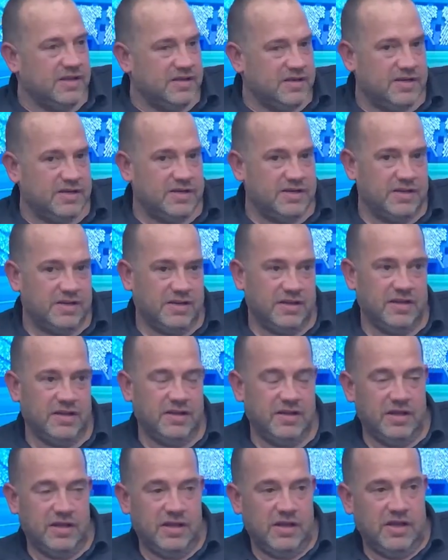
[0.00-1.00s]
inanın
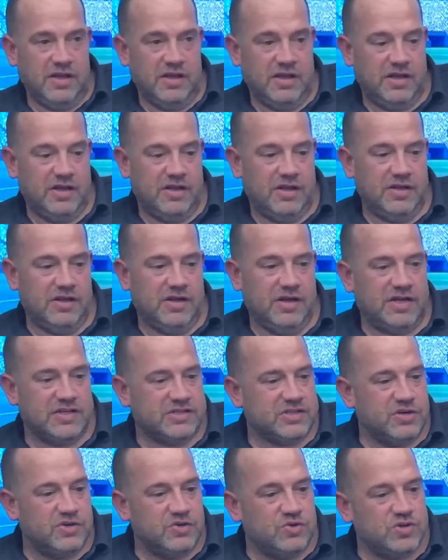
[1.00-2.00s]
e,
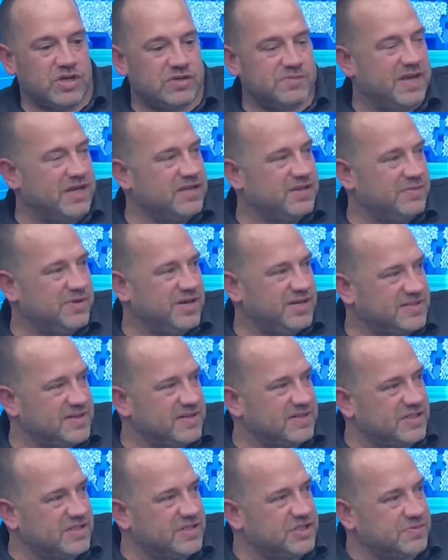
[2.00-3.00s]
asgari ücret belki biraz
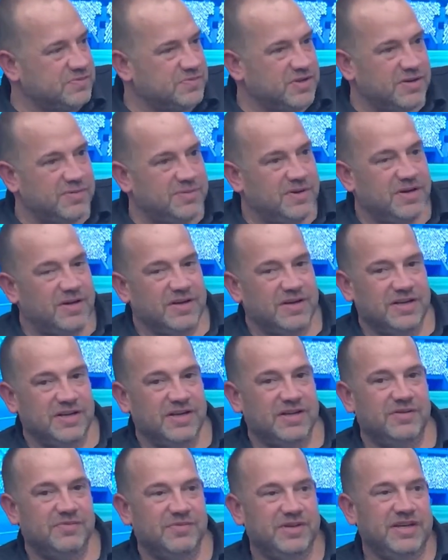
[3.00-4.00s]
arttı şimdi ama
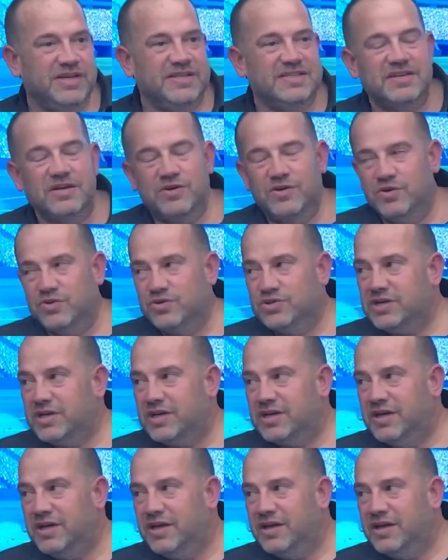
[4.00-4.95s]
inanın bir iki sene önce